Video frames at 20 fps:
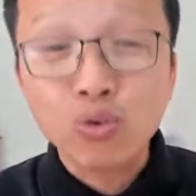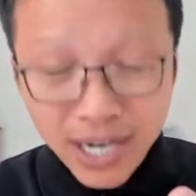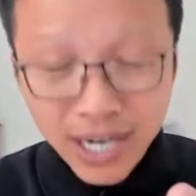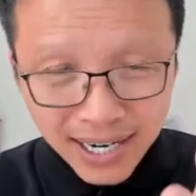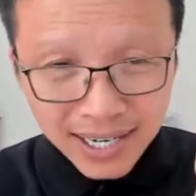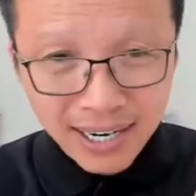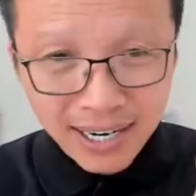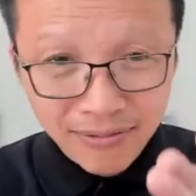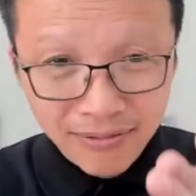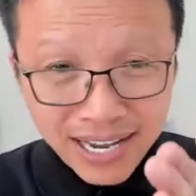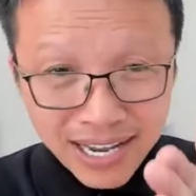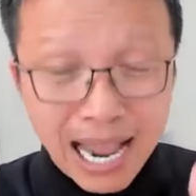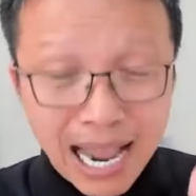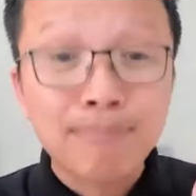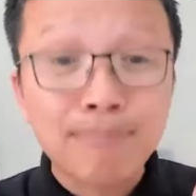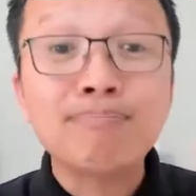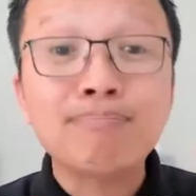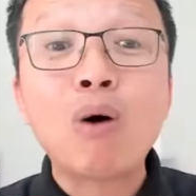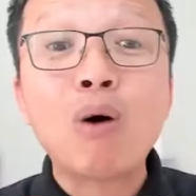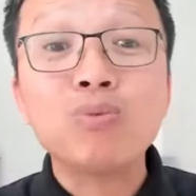là vì
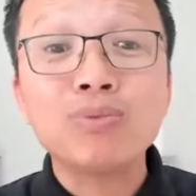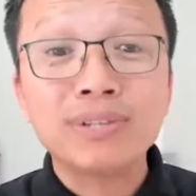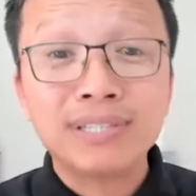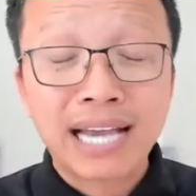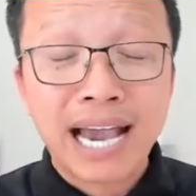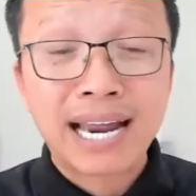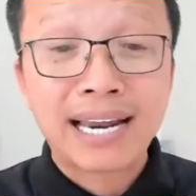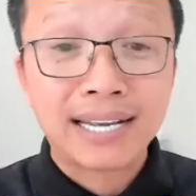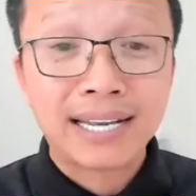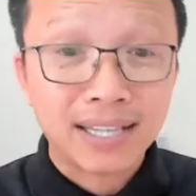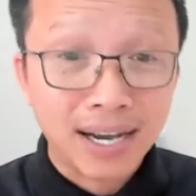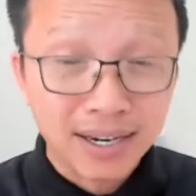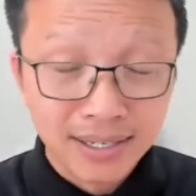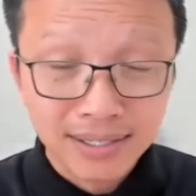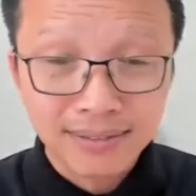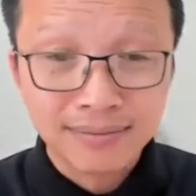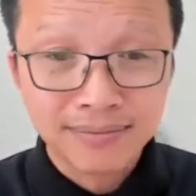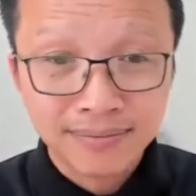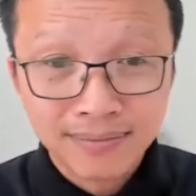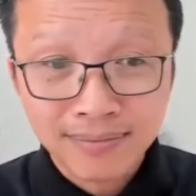em mong cha này tới.
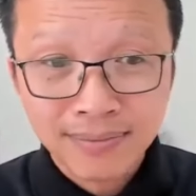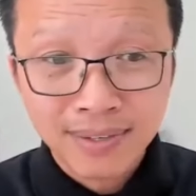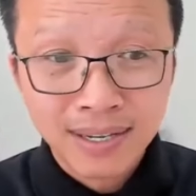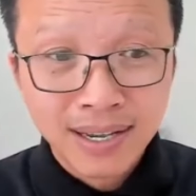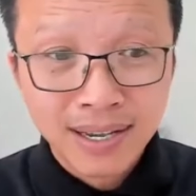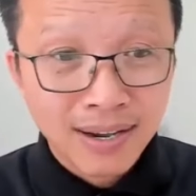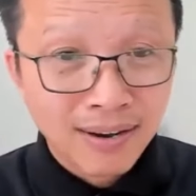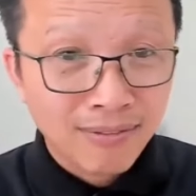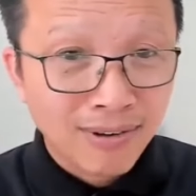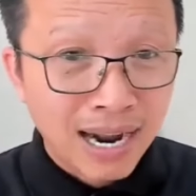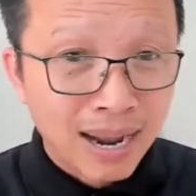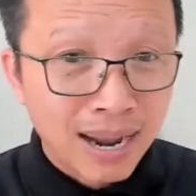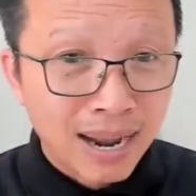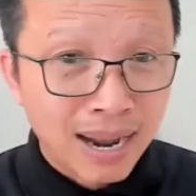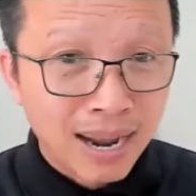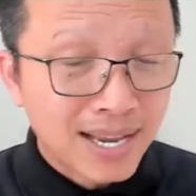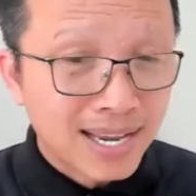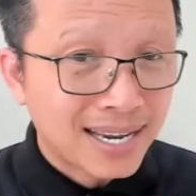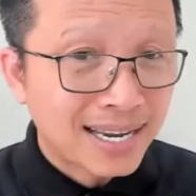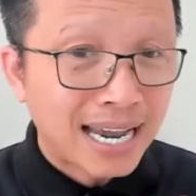Và em
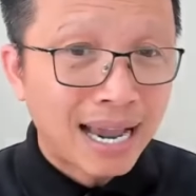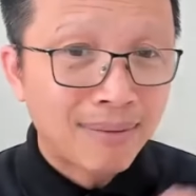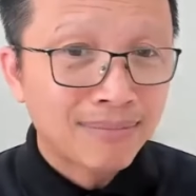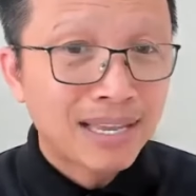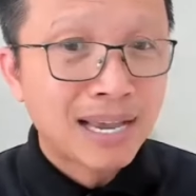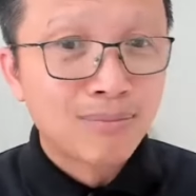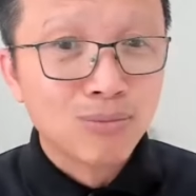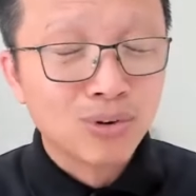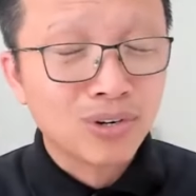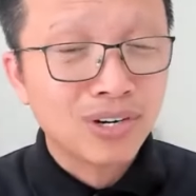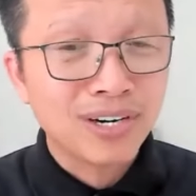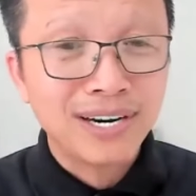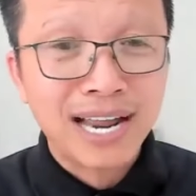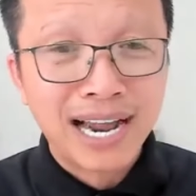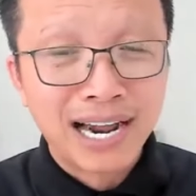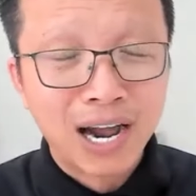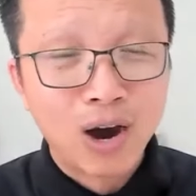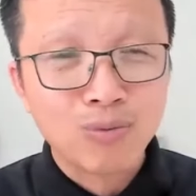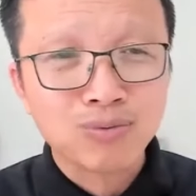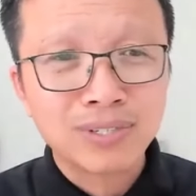thấy cái cảm giác một người
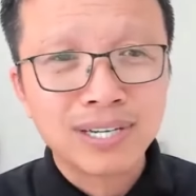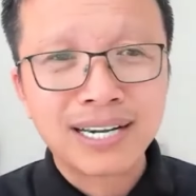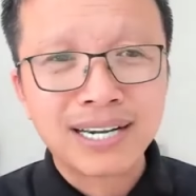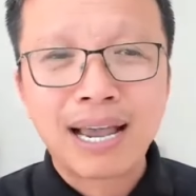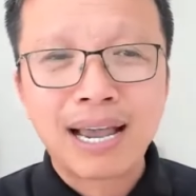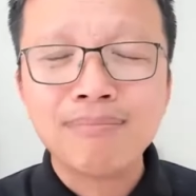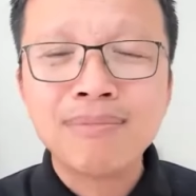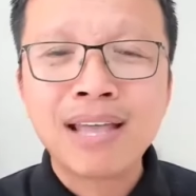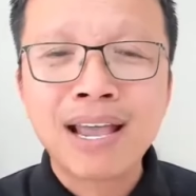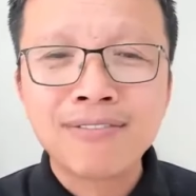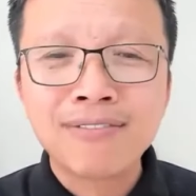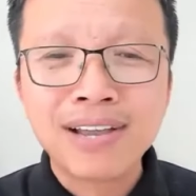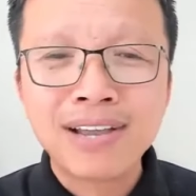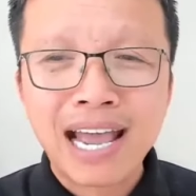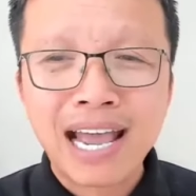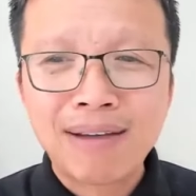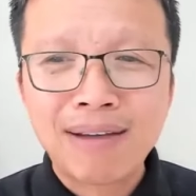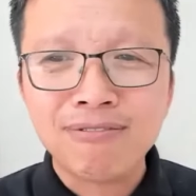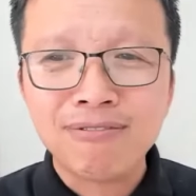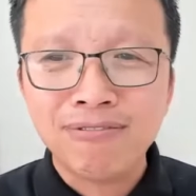đàn ông sẽ cảm giác với
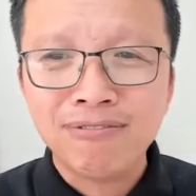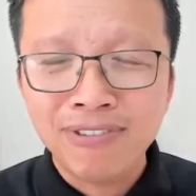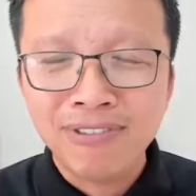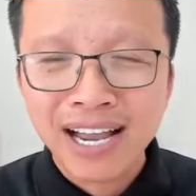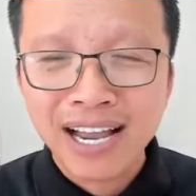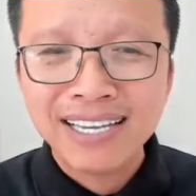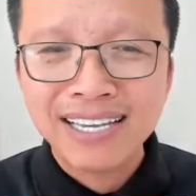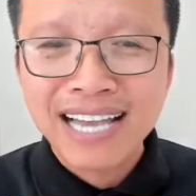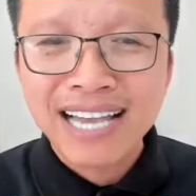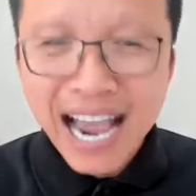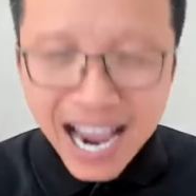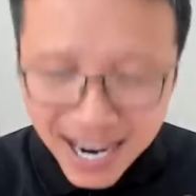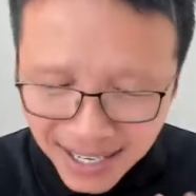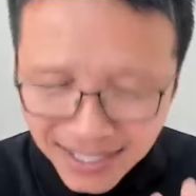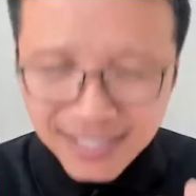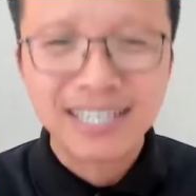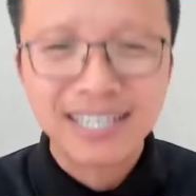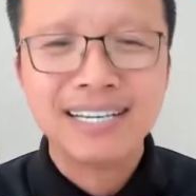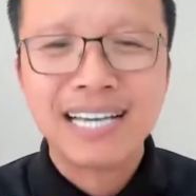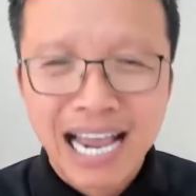em về giá
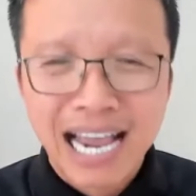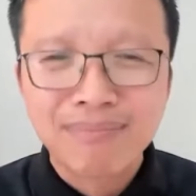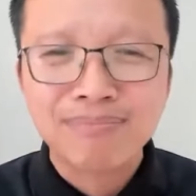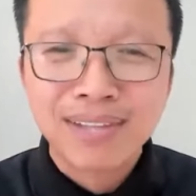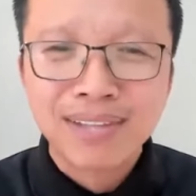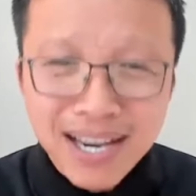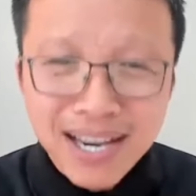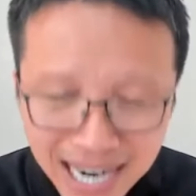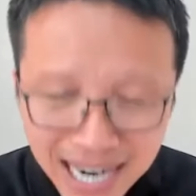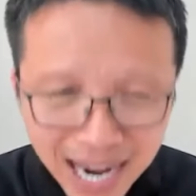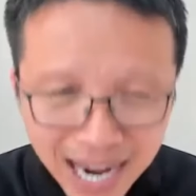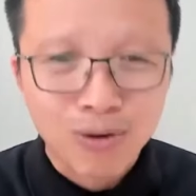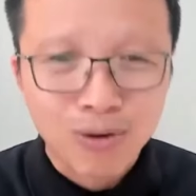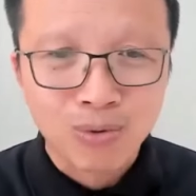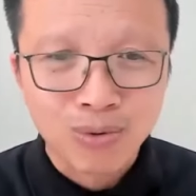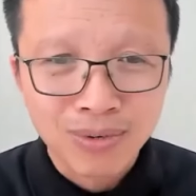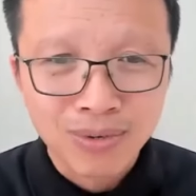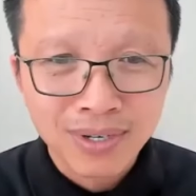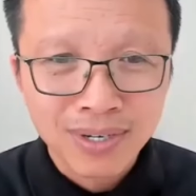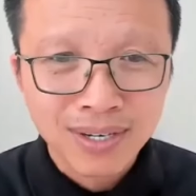trị em thế nào
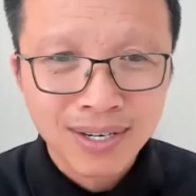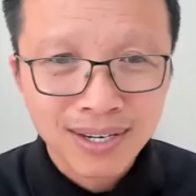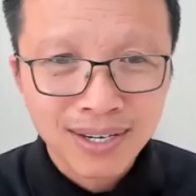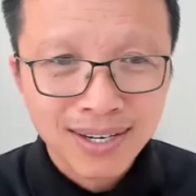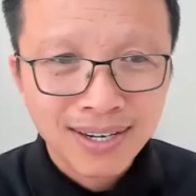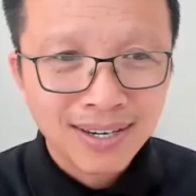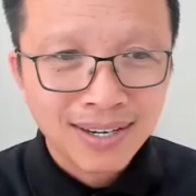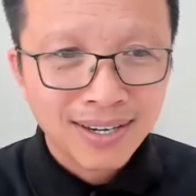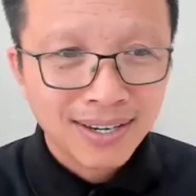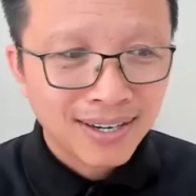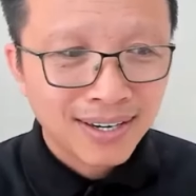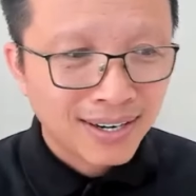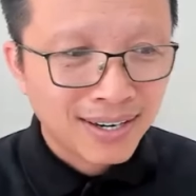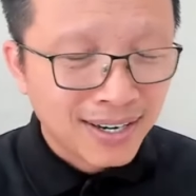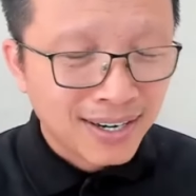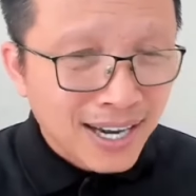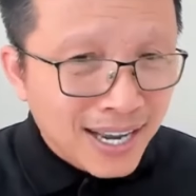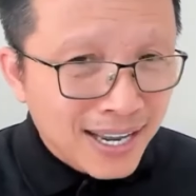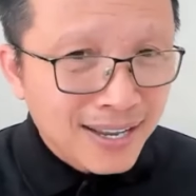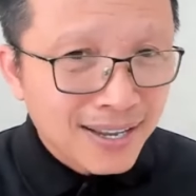
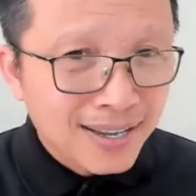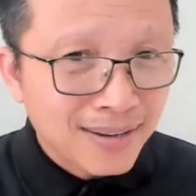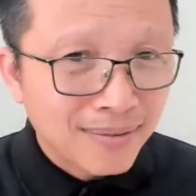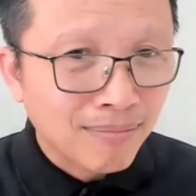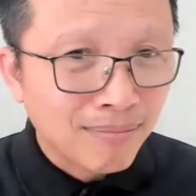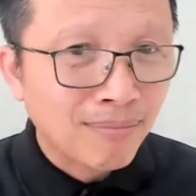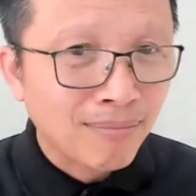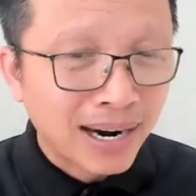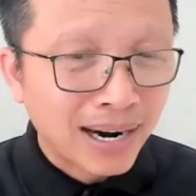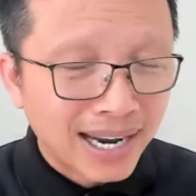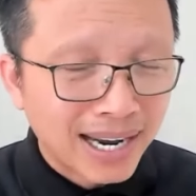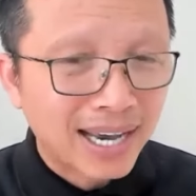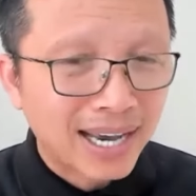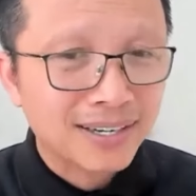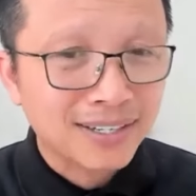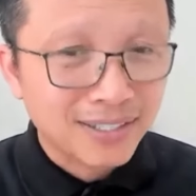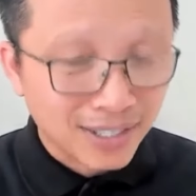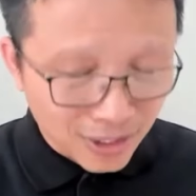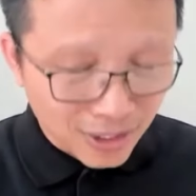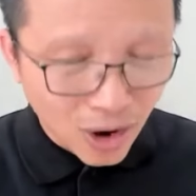khi mà cái hành
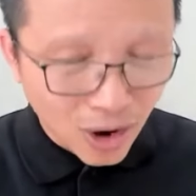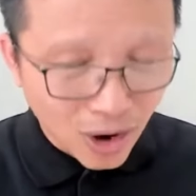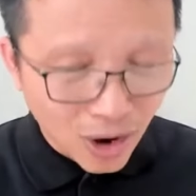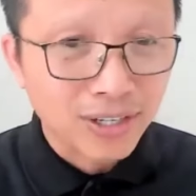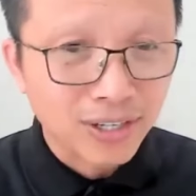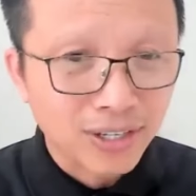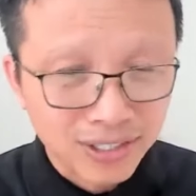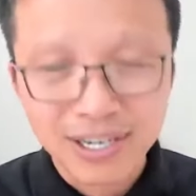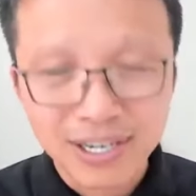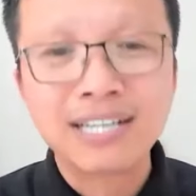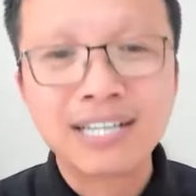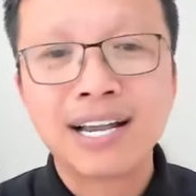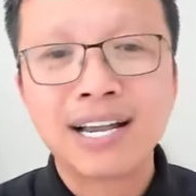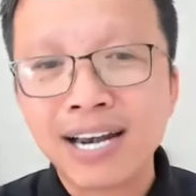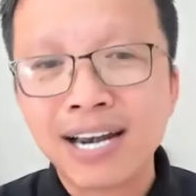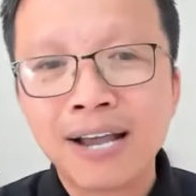xử đó thật sự đã xảy ra.